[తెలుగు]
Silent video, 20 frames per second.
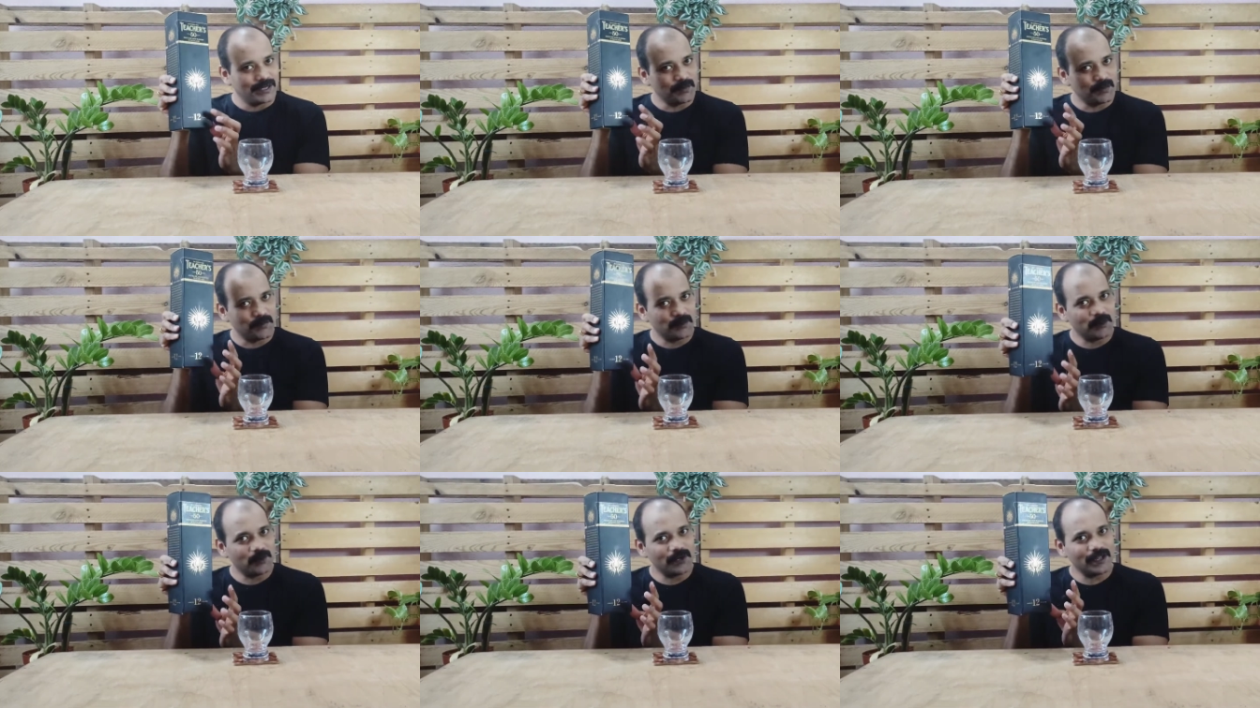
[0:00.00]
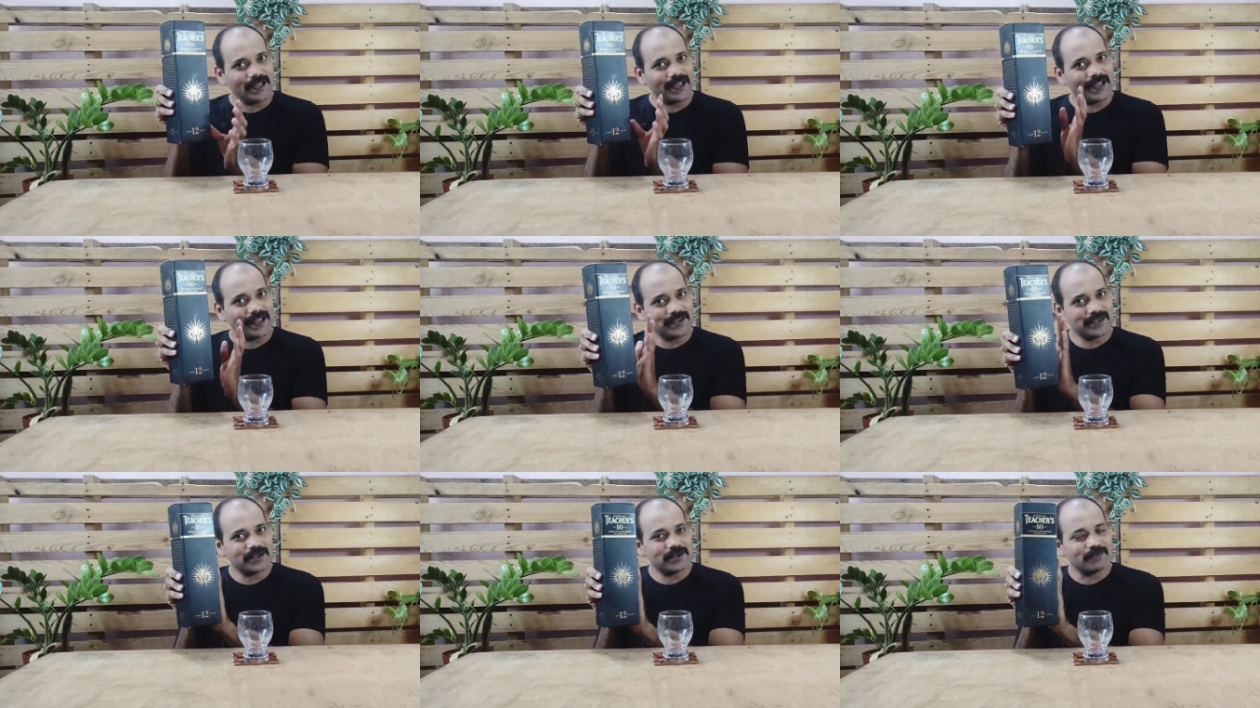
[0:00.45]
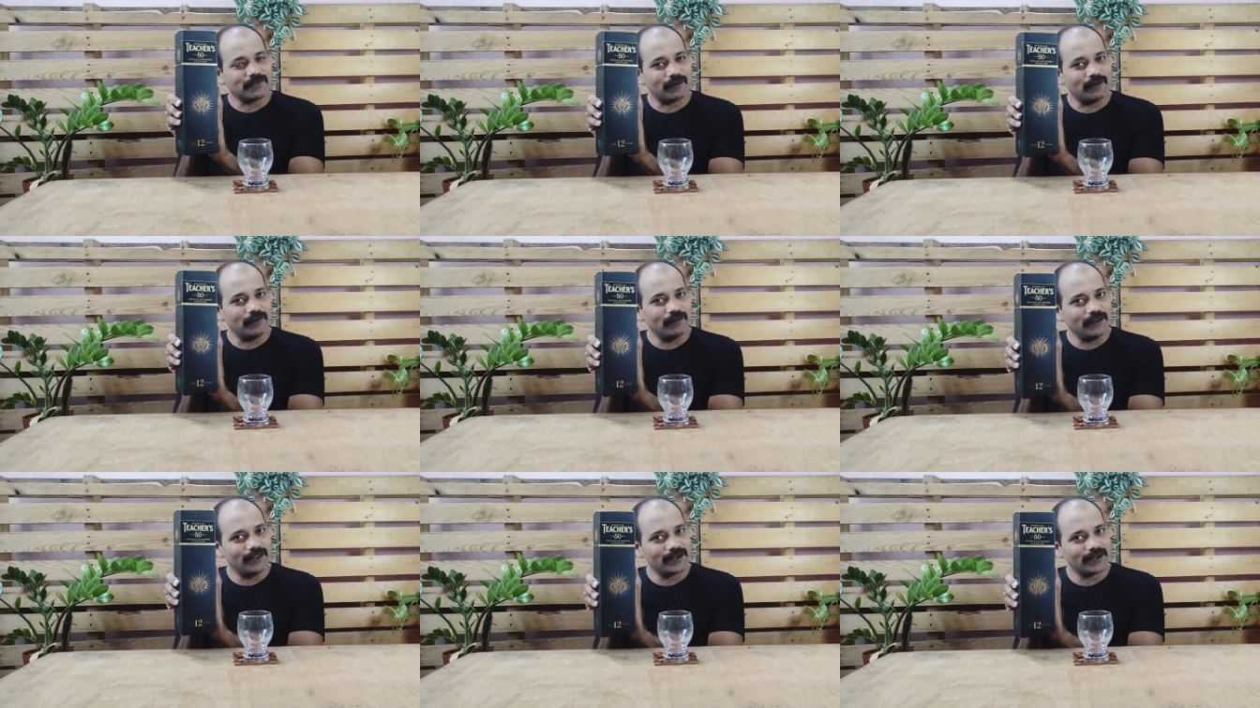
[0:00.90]
ఇప్పుడు కూడా ఏజ్
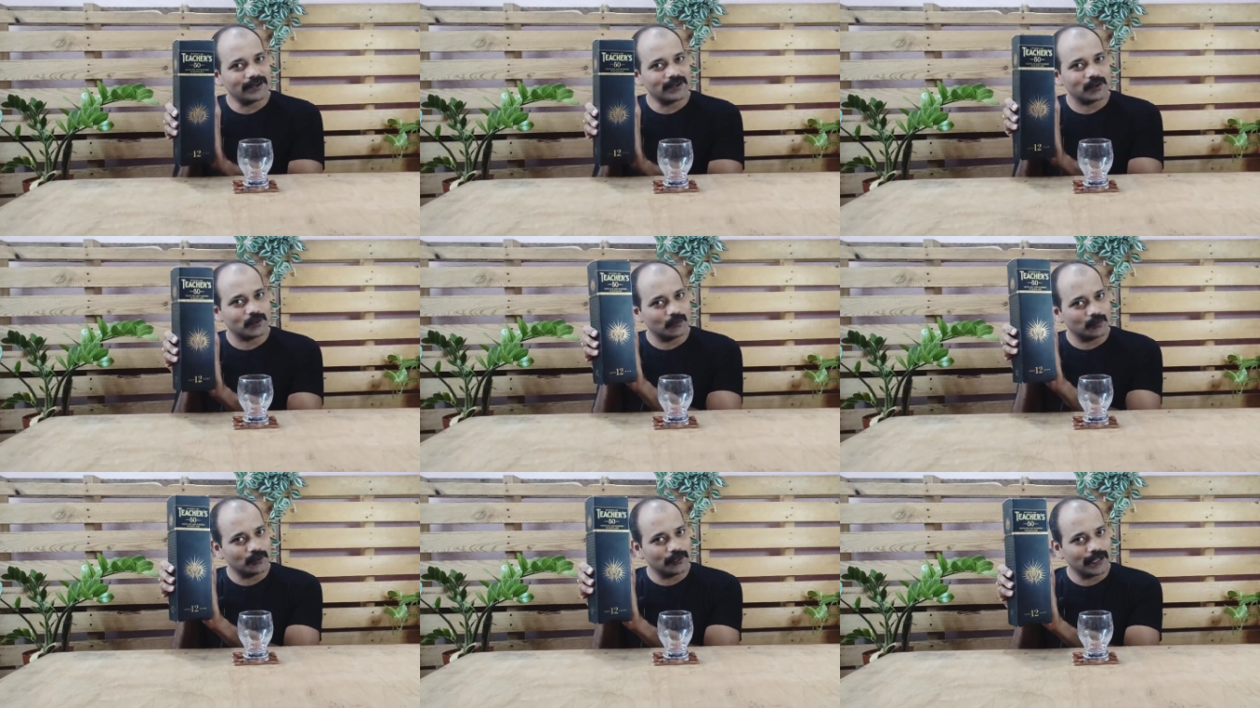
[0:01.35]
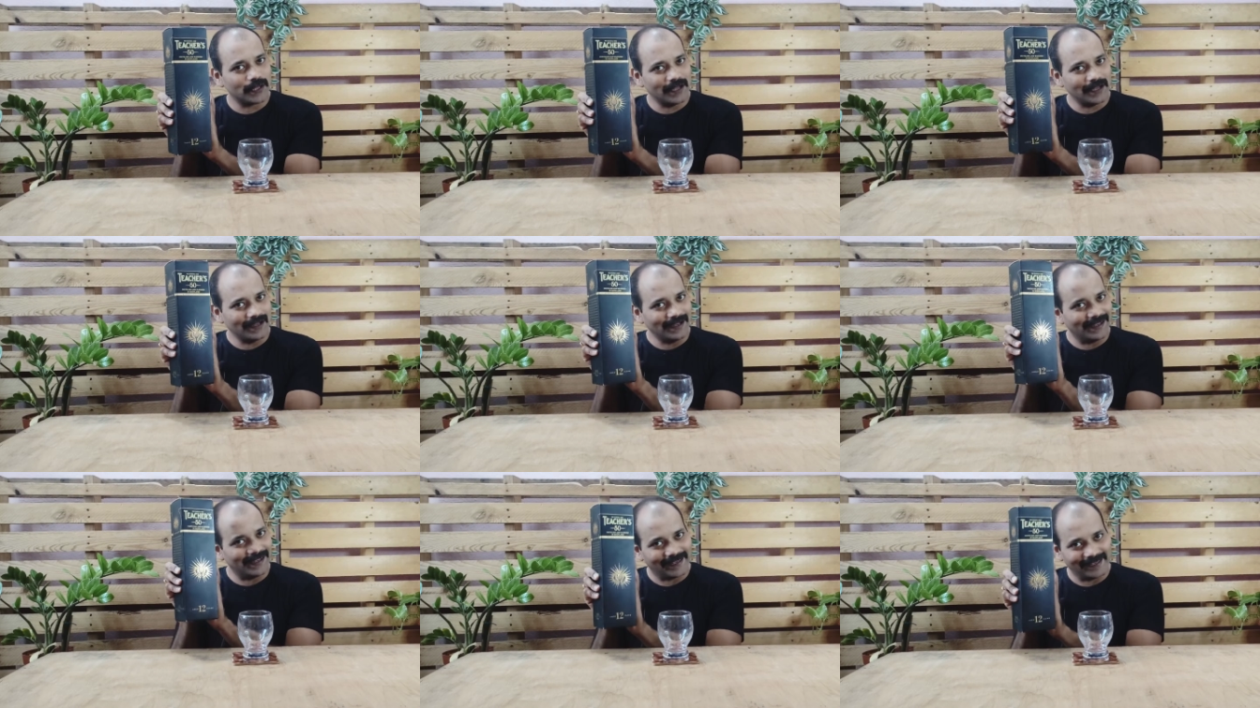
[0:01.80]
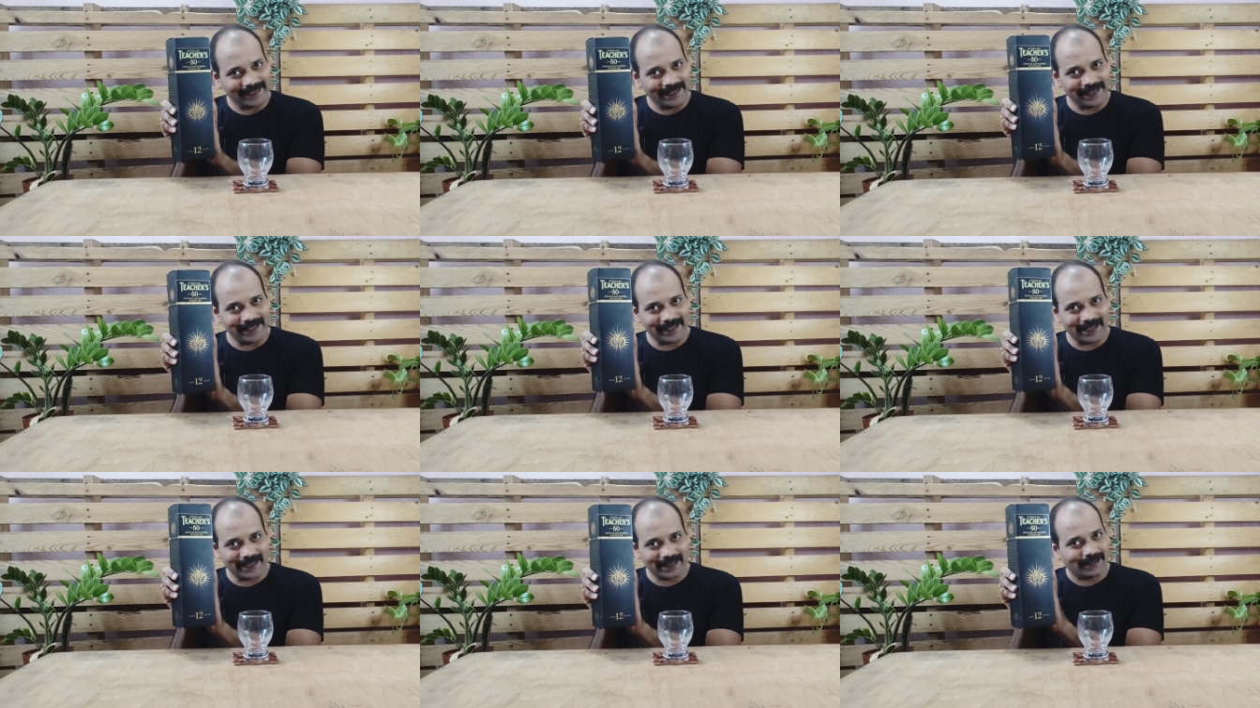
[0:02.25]
ట్వెల్వ్ ఇయర్స్తో ఉందా
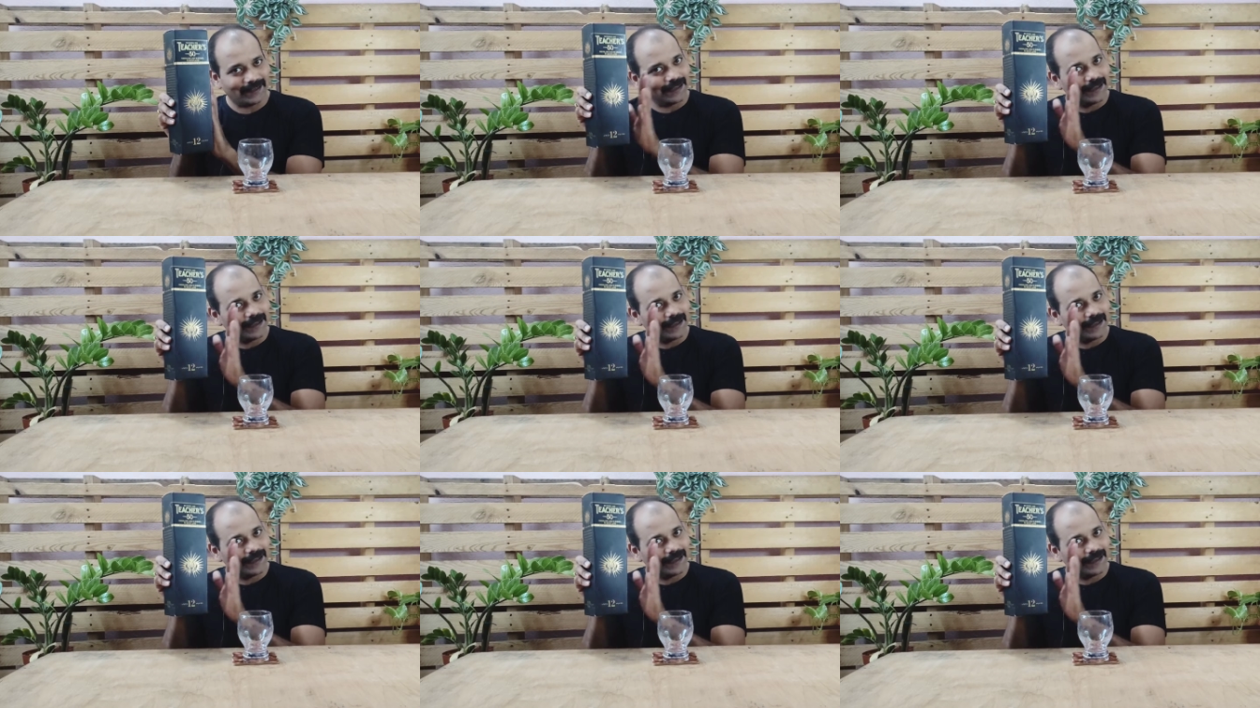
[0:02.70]
లేదా